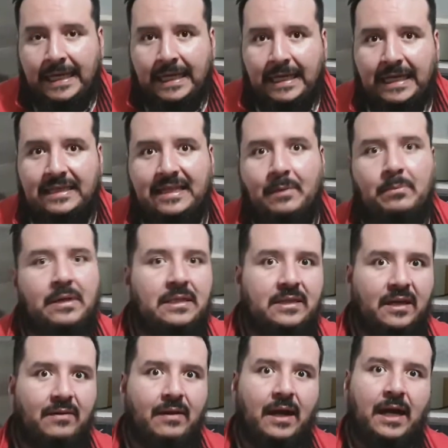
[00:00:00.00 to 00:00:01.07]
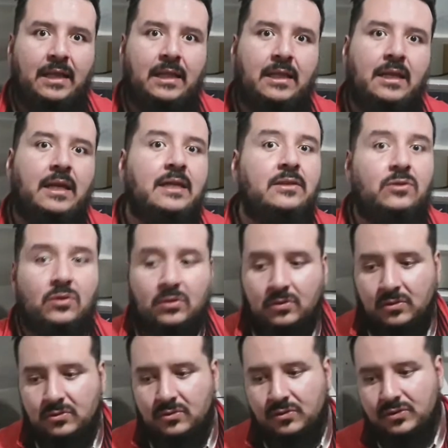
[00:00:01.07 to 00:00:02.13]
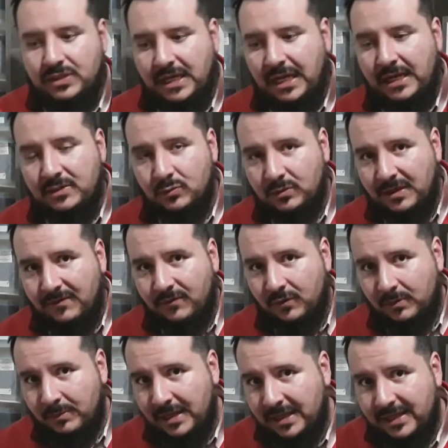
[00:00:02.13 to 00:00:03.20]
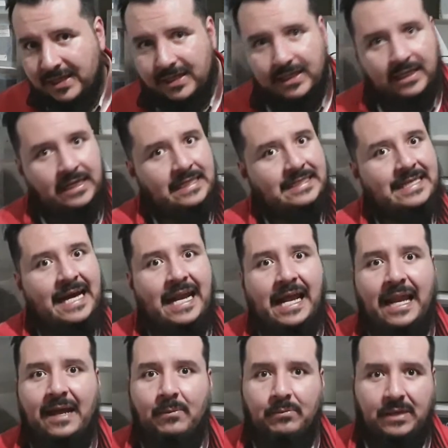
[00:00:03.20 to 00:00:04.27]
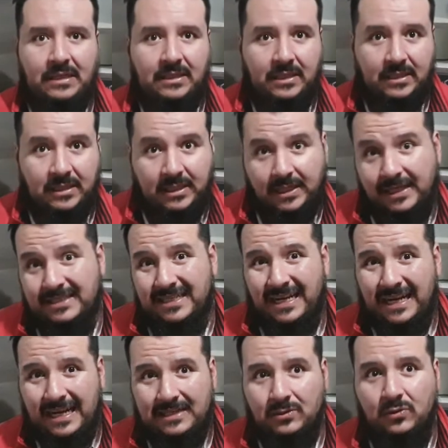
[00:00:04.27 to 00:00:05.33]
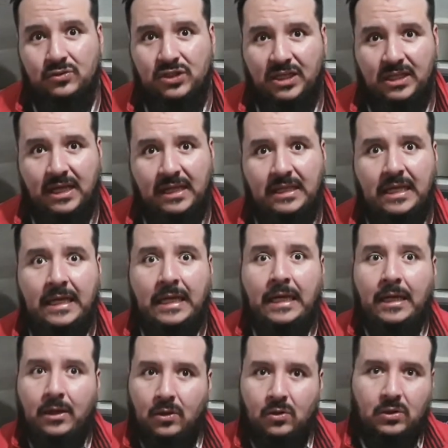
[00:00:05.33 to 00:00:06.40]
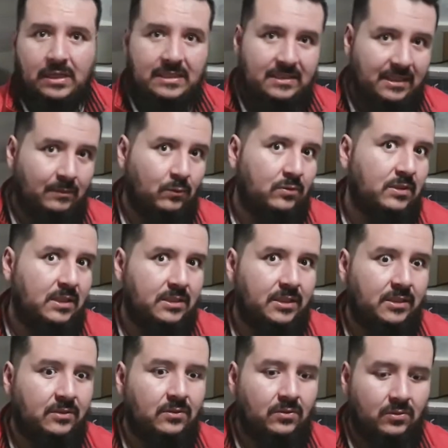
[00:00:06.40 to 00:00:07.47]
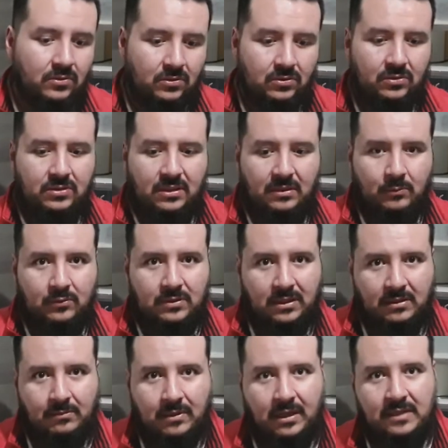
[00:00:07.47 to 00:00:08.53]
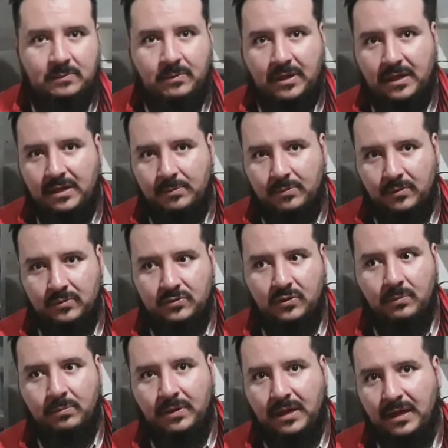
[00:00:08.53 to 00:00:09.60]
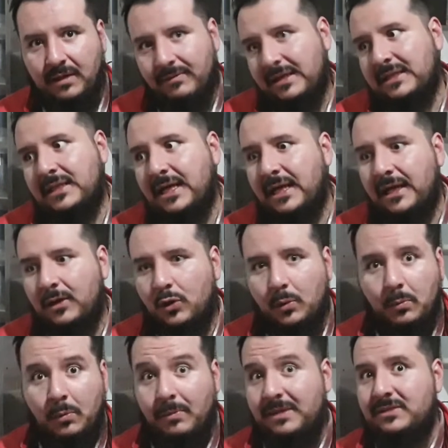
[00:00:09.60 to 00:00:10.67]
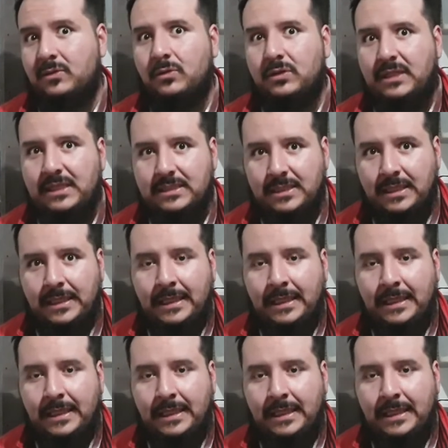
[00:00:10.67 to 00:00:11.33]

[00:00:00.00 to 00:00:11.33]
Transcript: que también trabajan en el entorno social. Es una forma de regresar al ambiente y de regresar a la sociedad lo que estamos haciendo. Nosotros tenemos animales para reproducción, para la venta como mascotas